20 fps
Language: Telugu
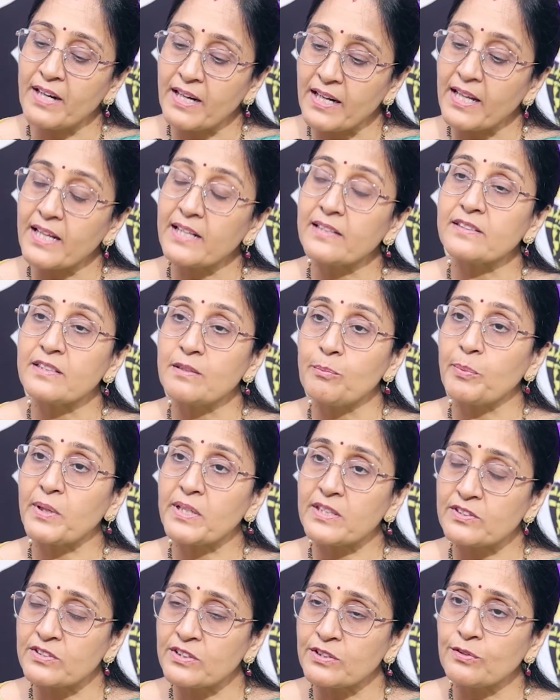వెళ్ళాల్సిన
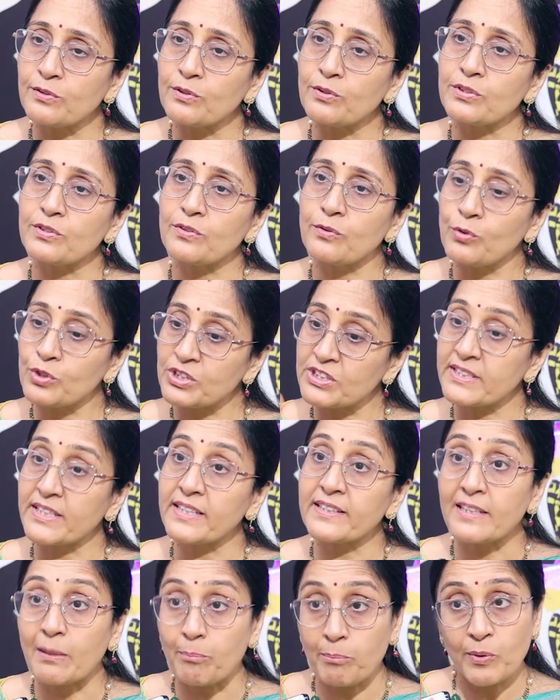పరిస్థితులు వస్తే
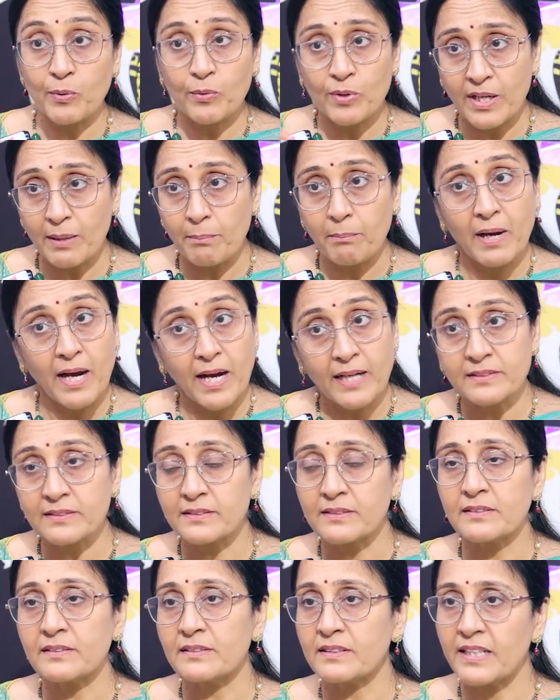తప్పకుండా
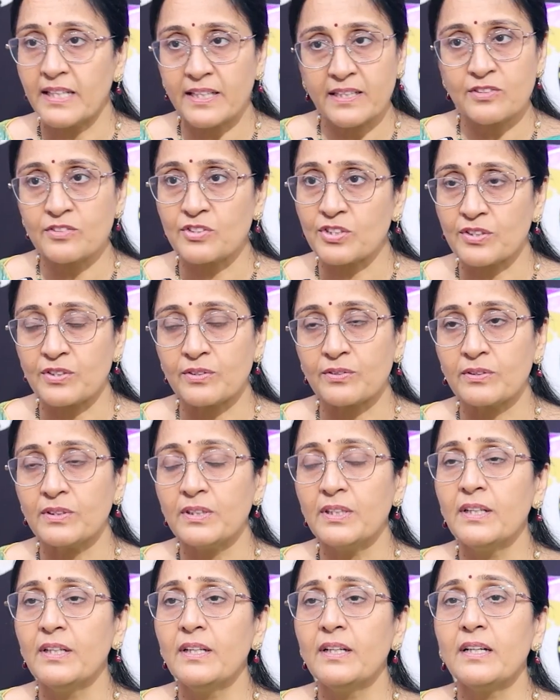మాస్క్ ధరించటం
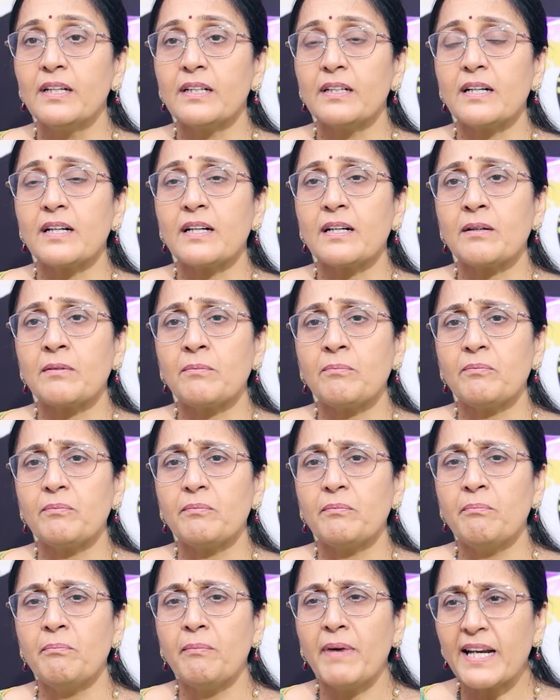
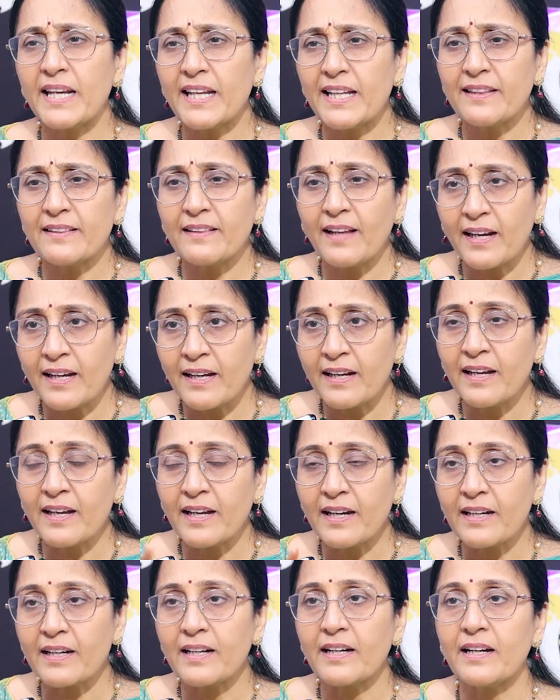మరీ
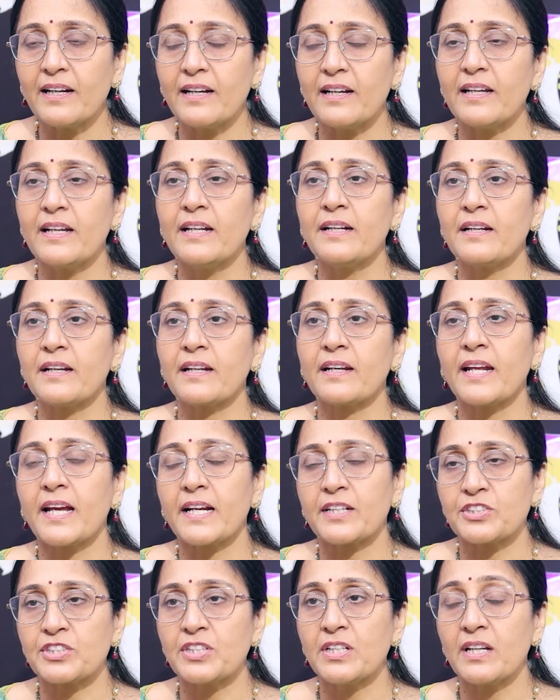దగ్గరగా
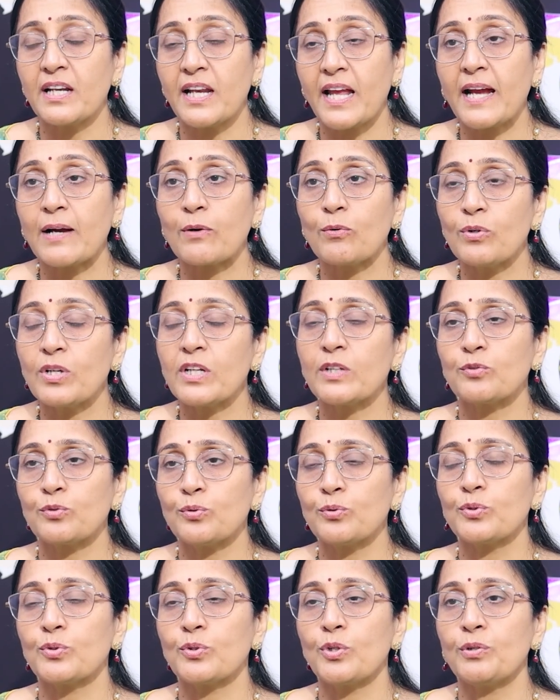ఇంటరాక్షన్ లేకుండా
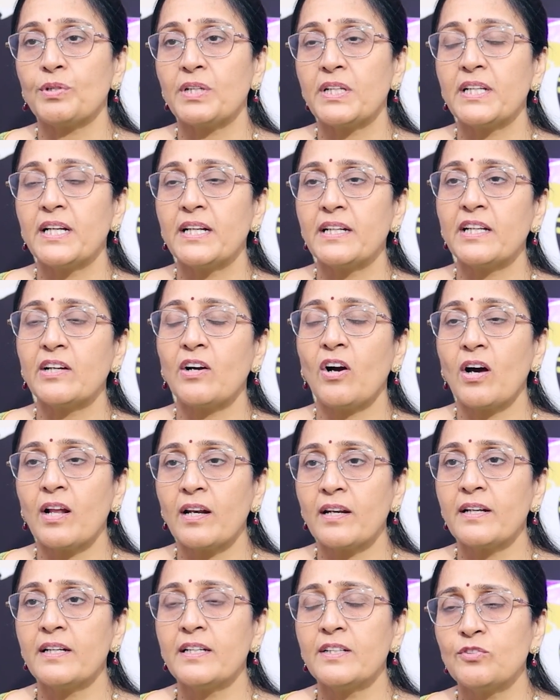చూసుకోవాలి అంటే
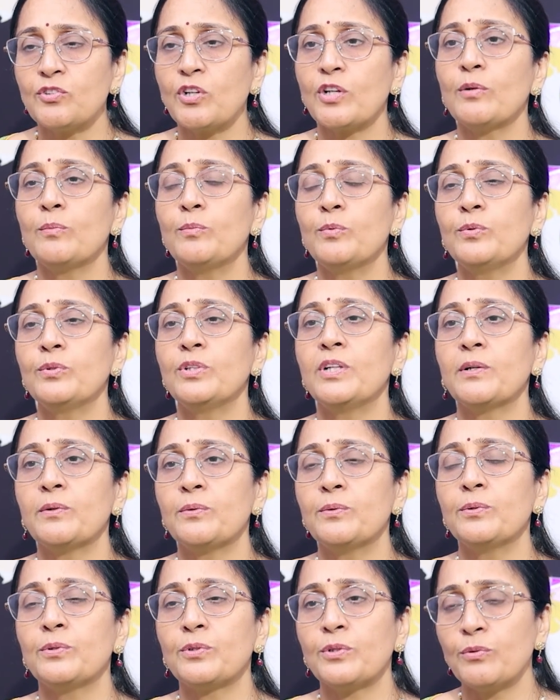ఆల్రెడీ జలుబు
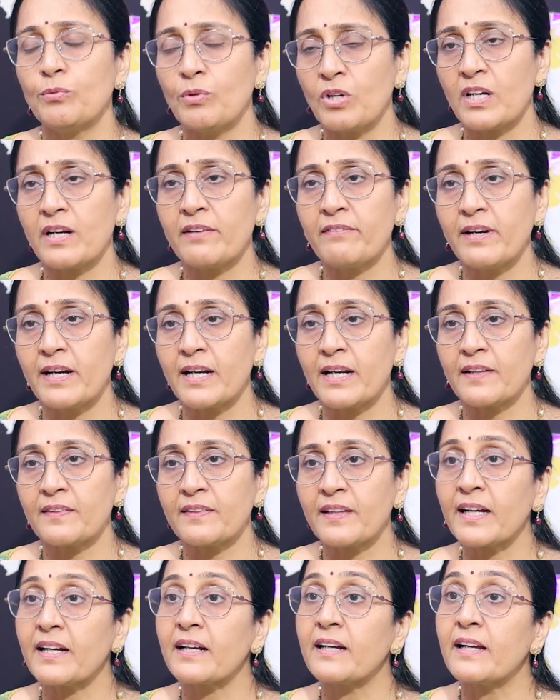దగ్గుతో ఉన్న వాళ్ళ
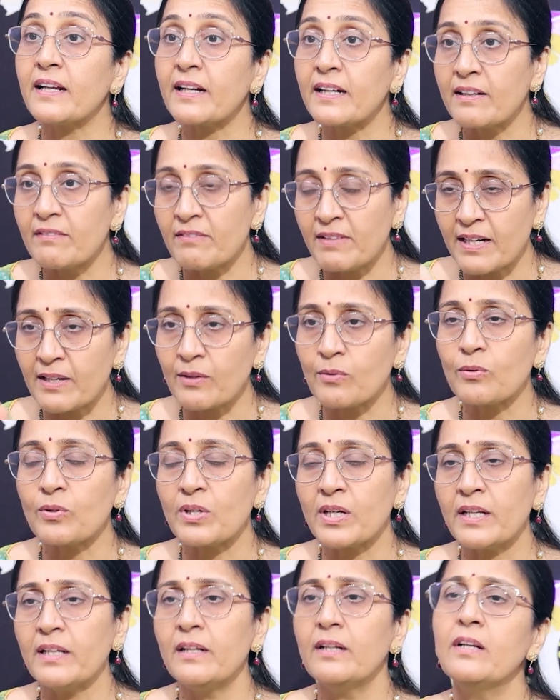దగ్గరగా
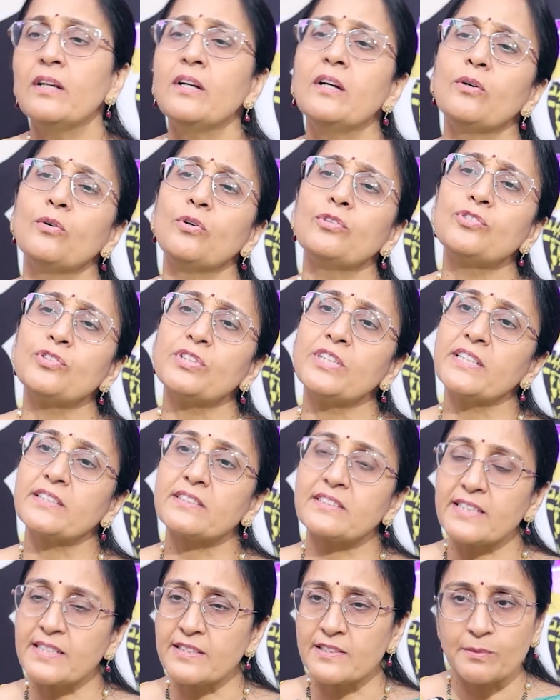వెళ్లకుండా కొంచెం
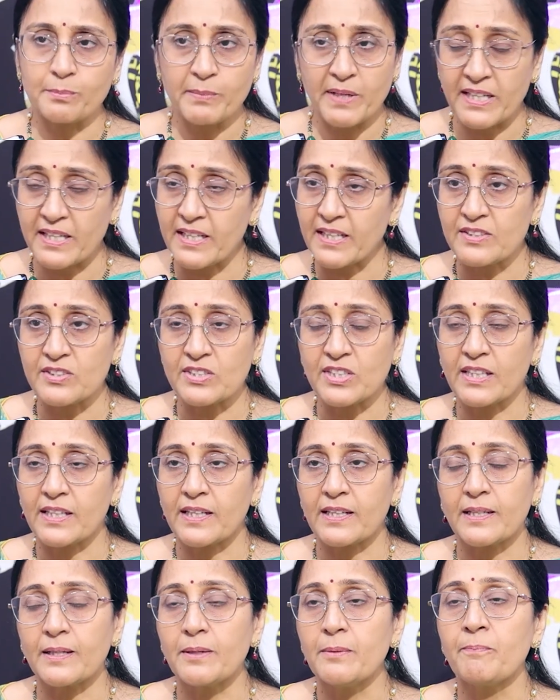డిస్టెన్స్ మెయింటైన్
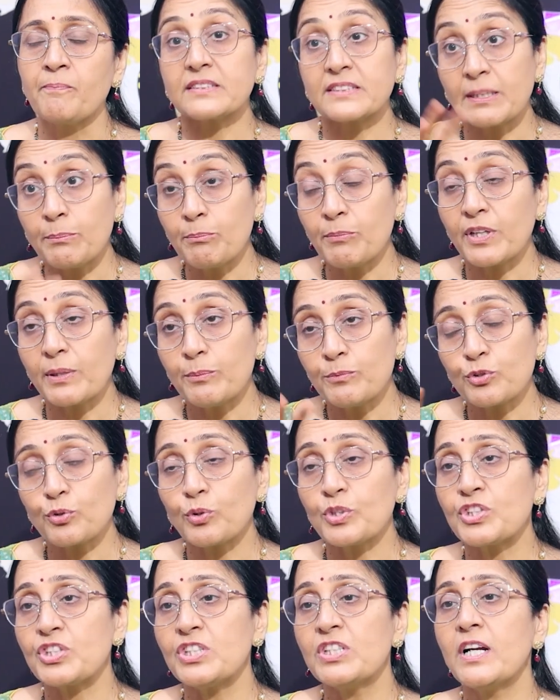చేయాలి సిమ్టమ్స్
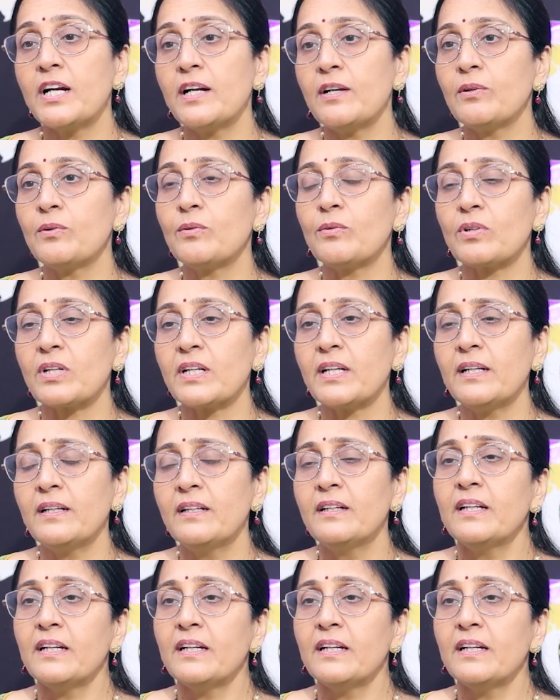వచ్చిన వాళ్ళు కూడా